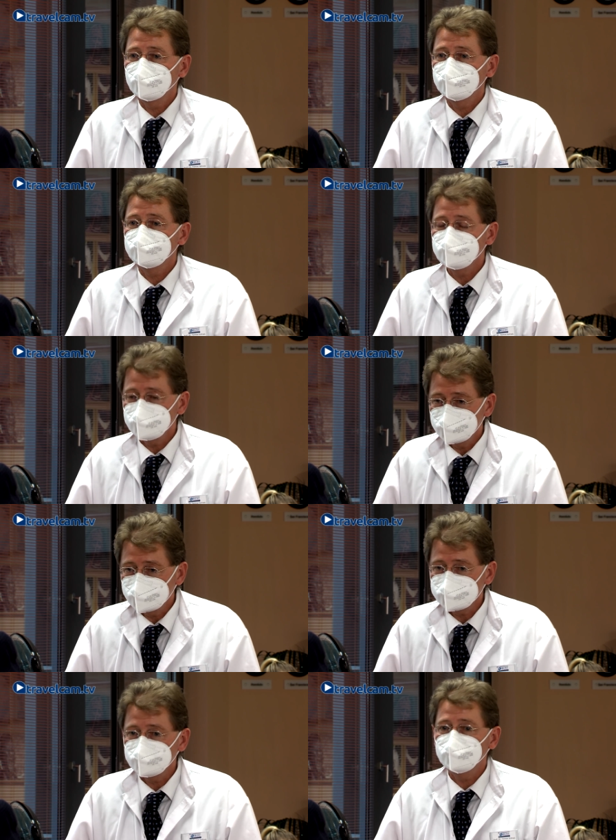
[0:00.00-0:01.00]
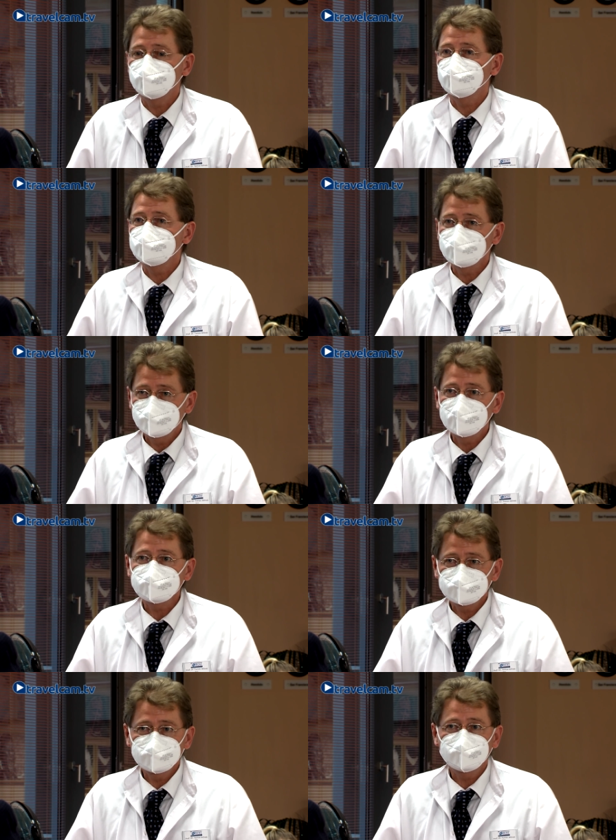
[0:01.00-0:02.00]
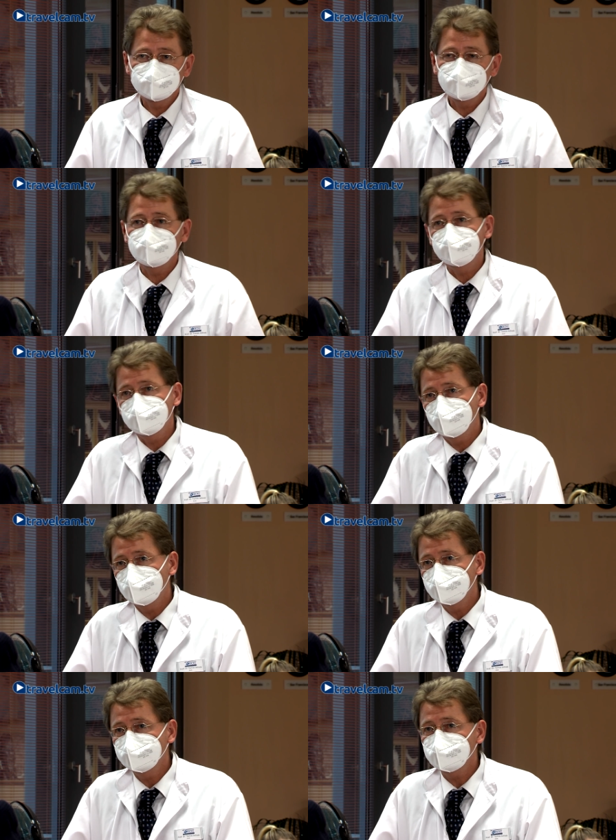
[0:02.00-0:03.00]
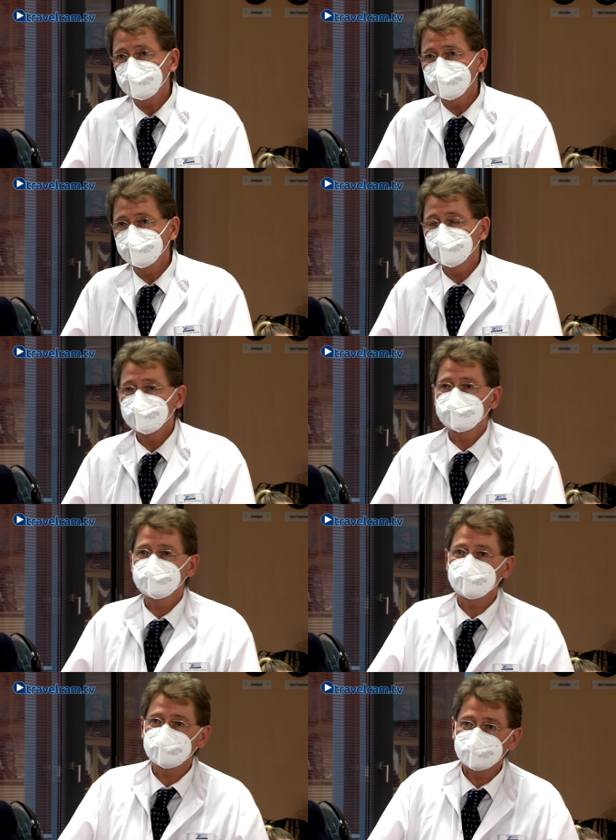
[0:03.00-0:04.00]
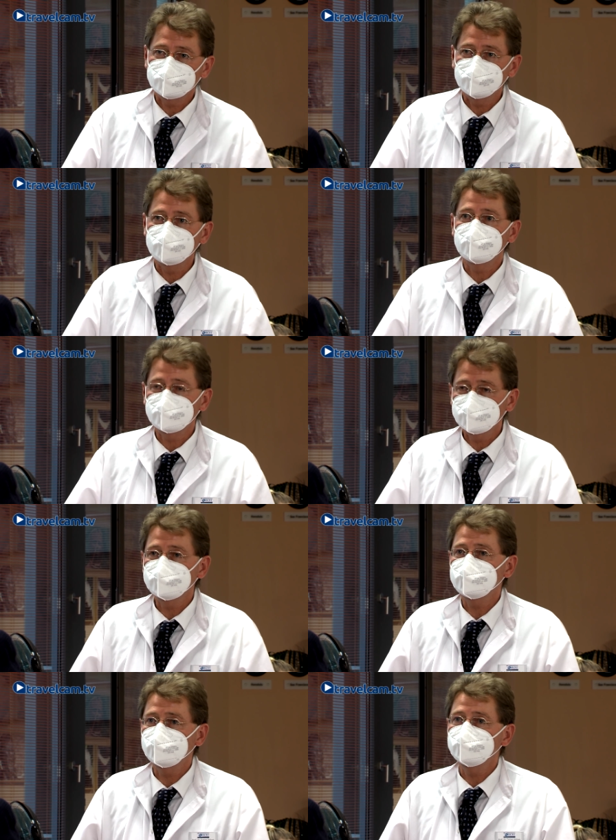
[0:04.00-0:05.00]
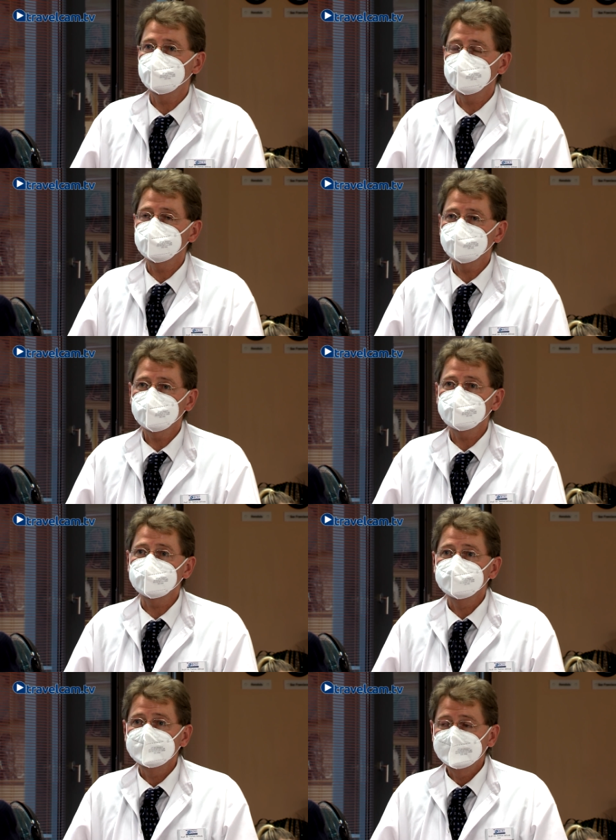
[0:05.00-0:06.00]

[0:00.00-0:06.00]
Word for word: Äh, nicht zuletzt auch aufgrund der Maßnahmen, die gegen Corona getroffen wurden, die halt dann wieder andere Krankheiten fördern.